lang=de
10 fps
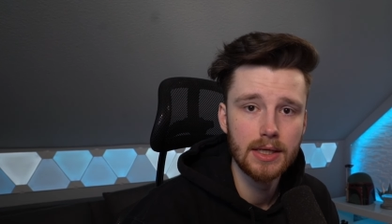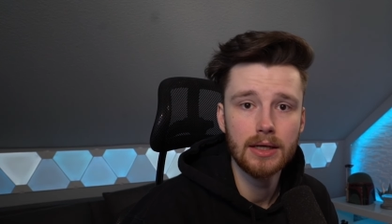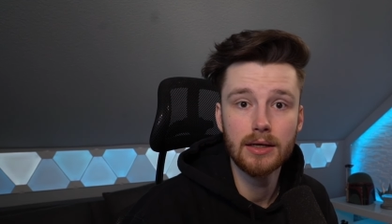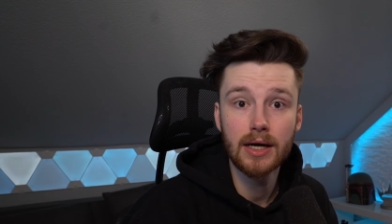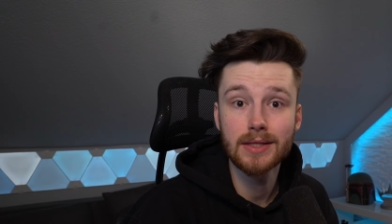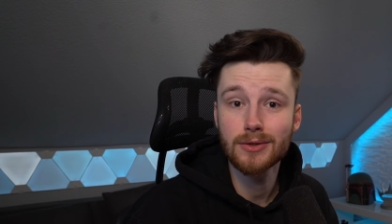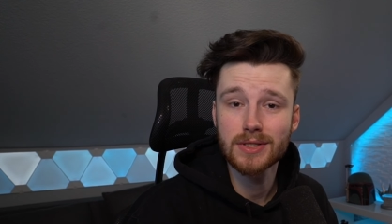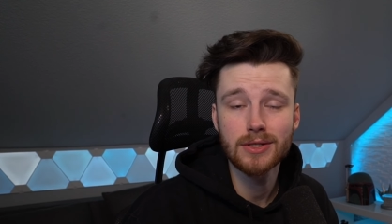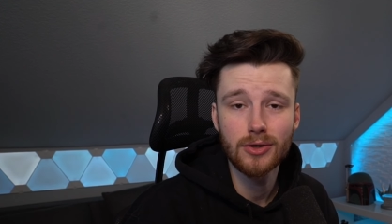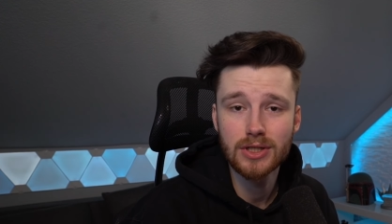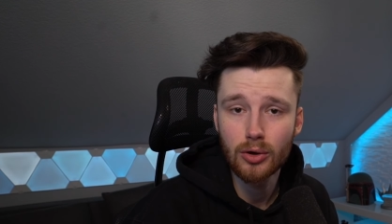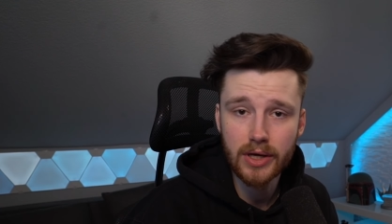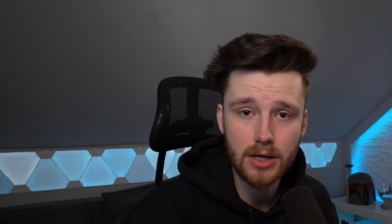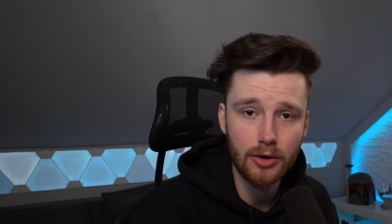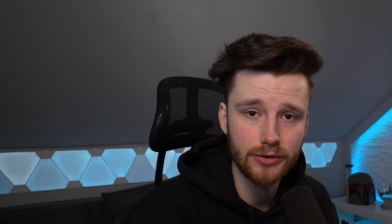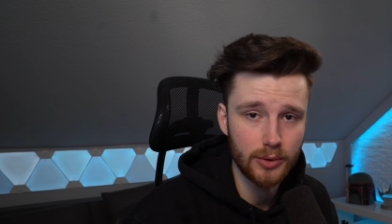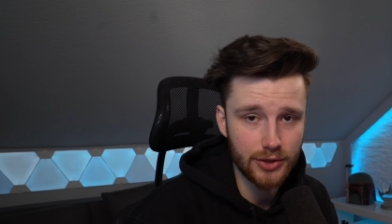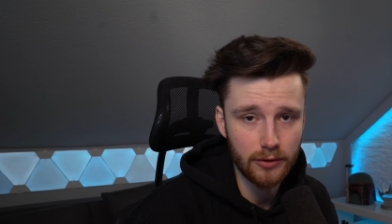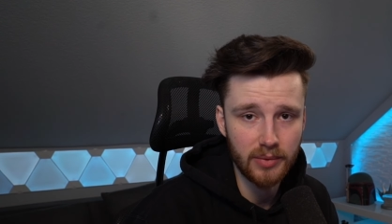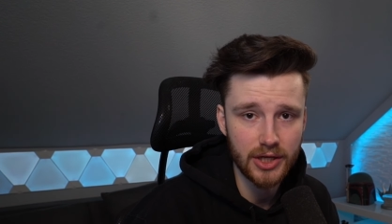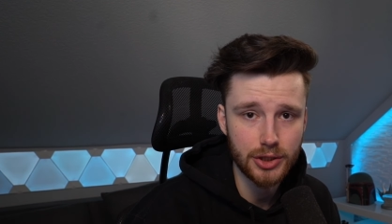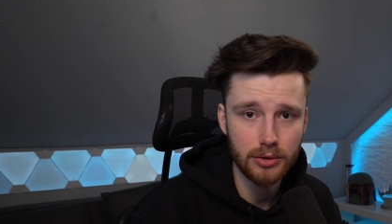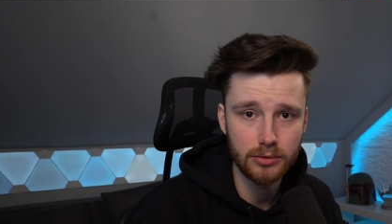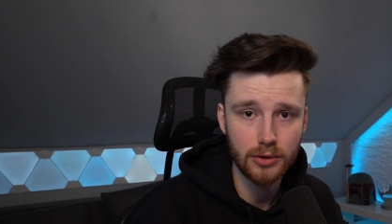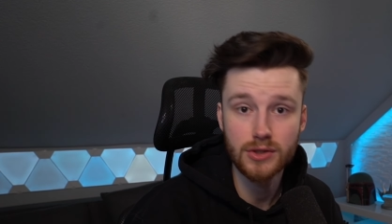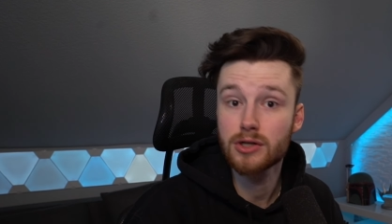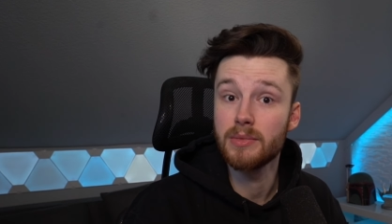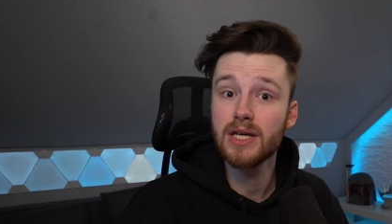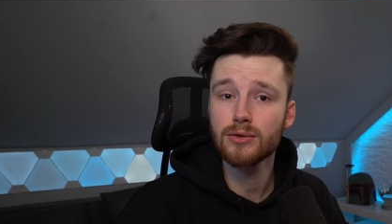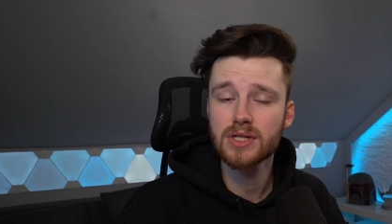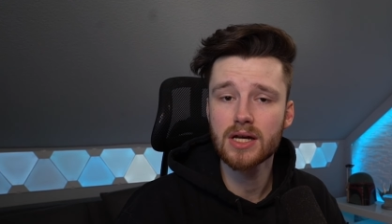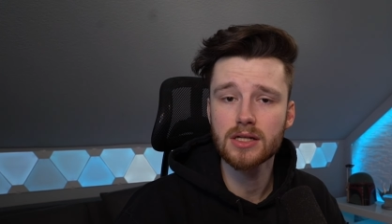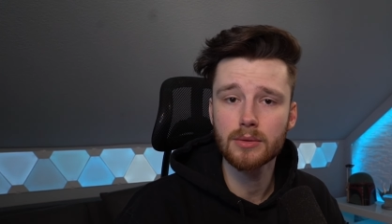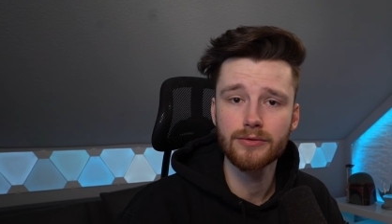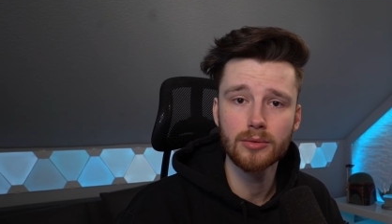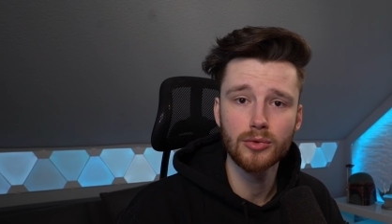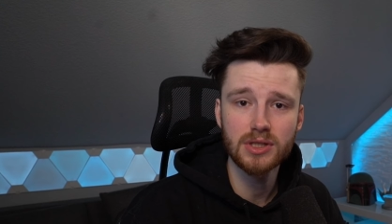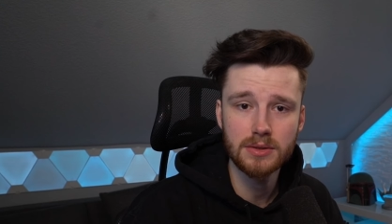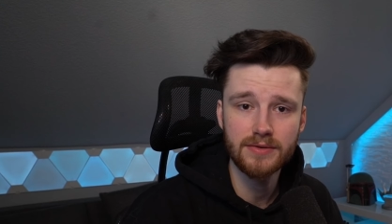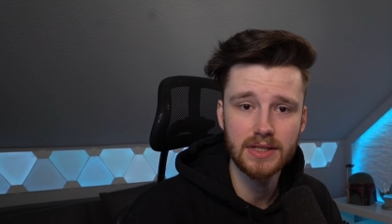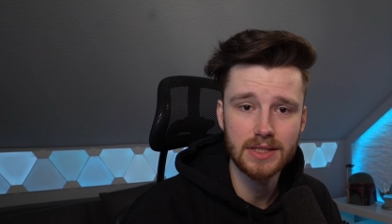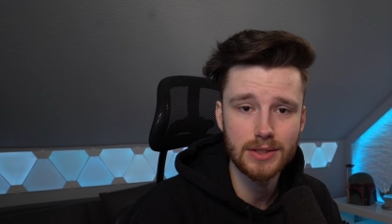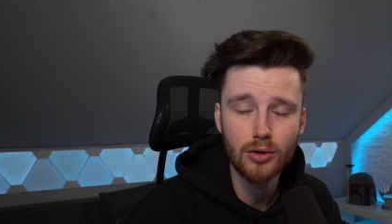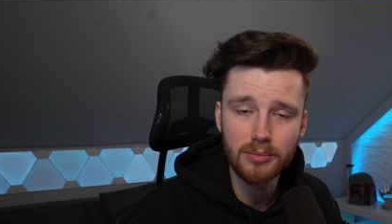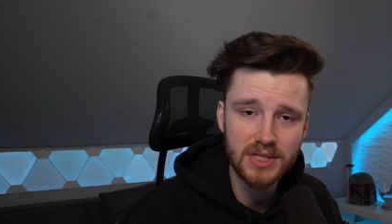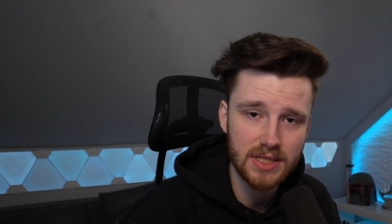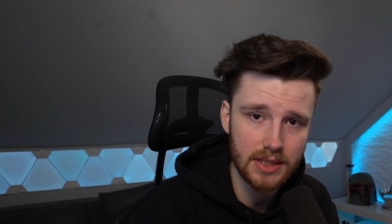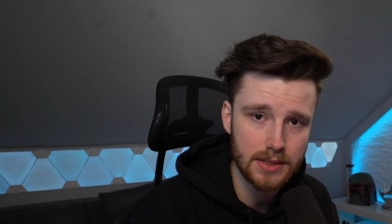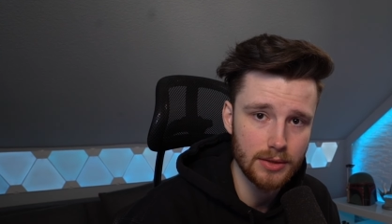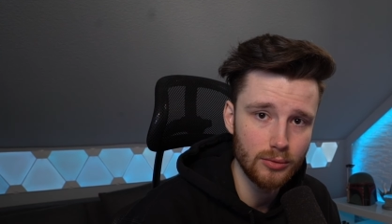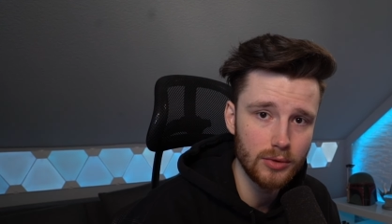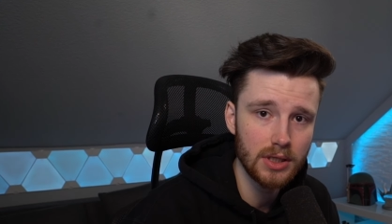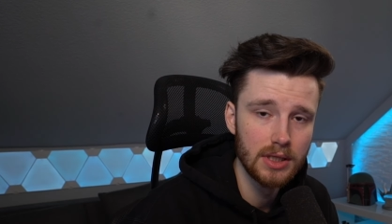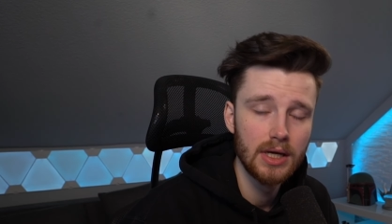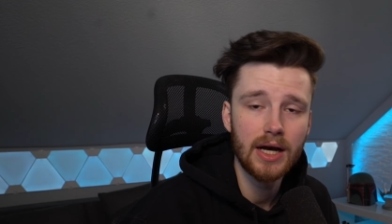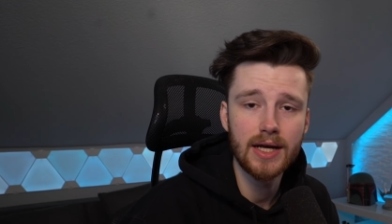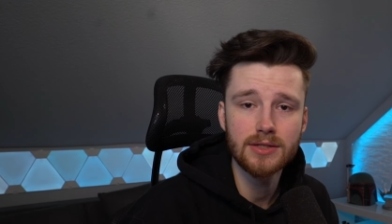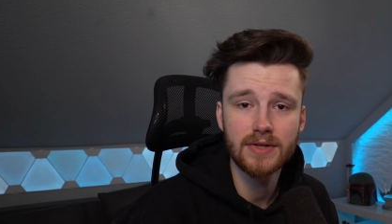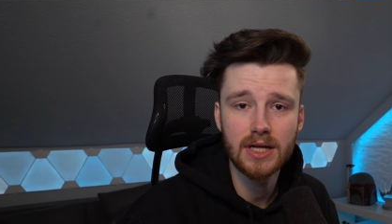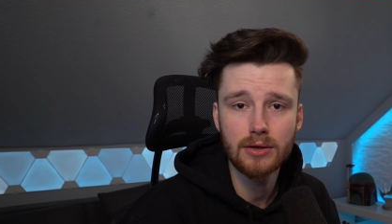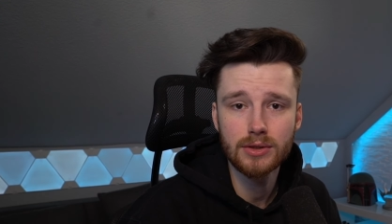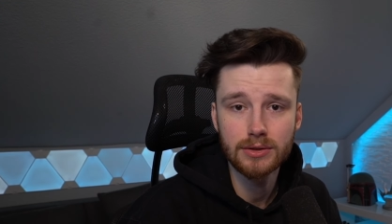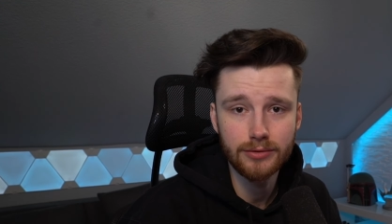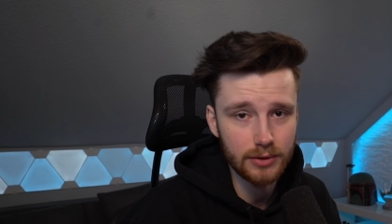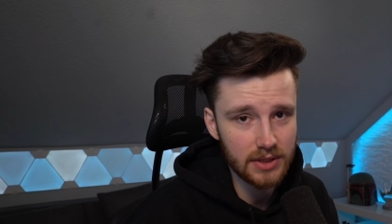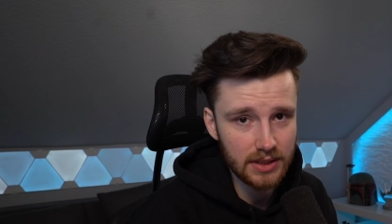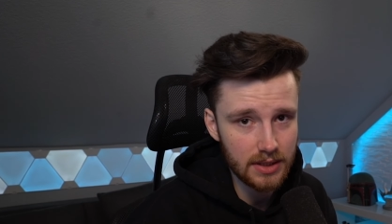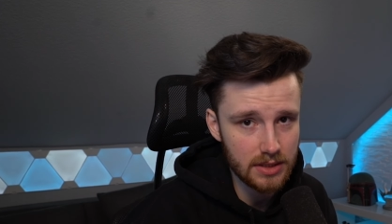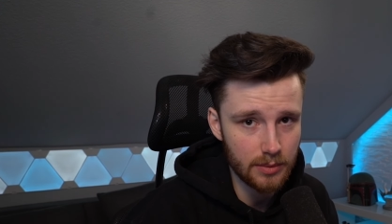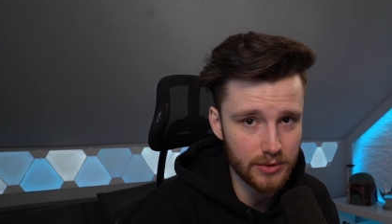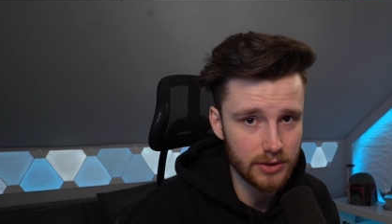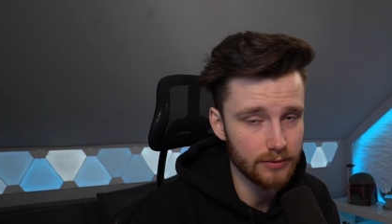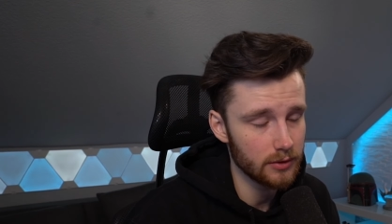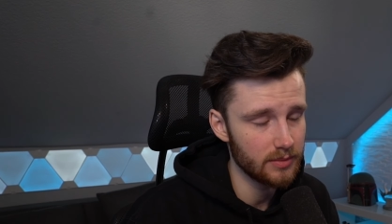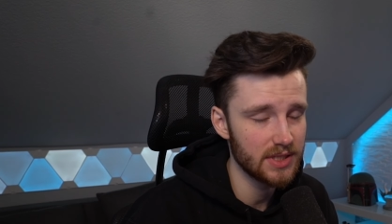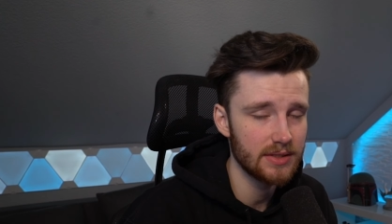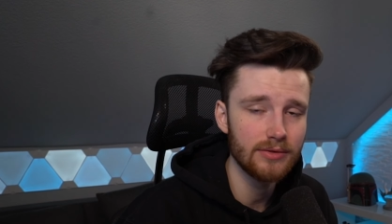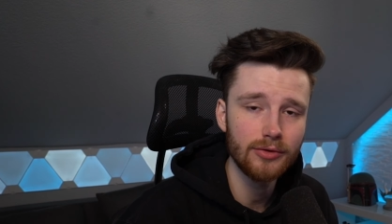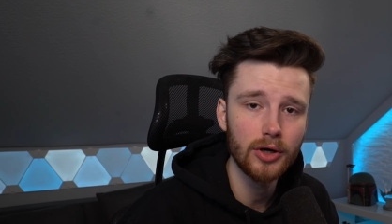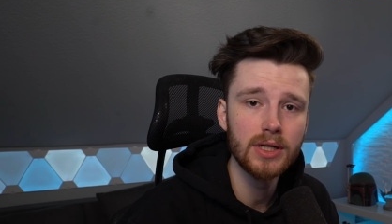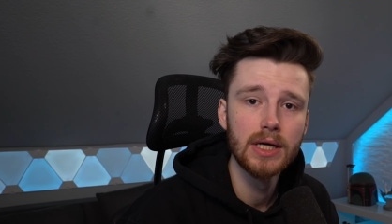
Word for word: Äh, ansonsten könnt ihr auch gerne auf Twitch vorbeischauen. Dort streame ich unter anderem von montags bis freitags 9 bis 16 Uhr. Also wer da noch nicht ein Follow dagelassen haben sollte, würde mich sehr, sehr freuen.